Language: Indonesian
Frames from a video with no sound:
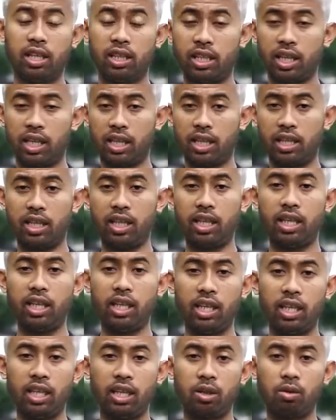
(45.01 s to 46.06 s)

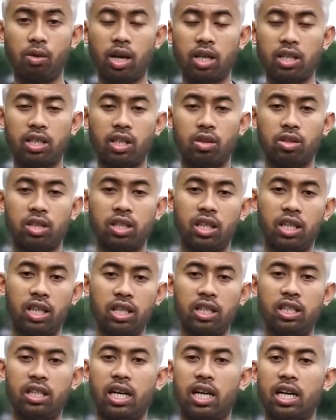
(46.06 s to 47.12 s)
Jadi, gue kasih tahu sedikit
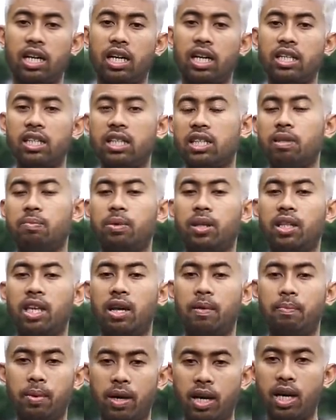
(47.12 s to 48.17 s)
caranya seperti
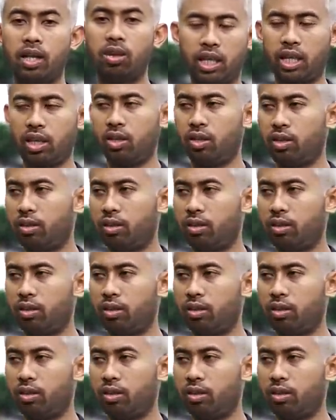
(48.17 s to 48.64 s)
apa, check it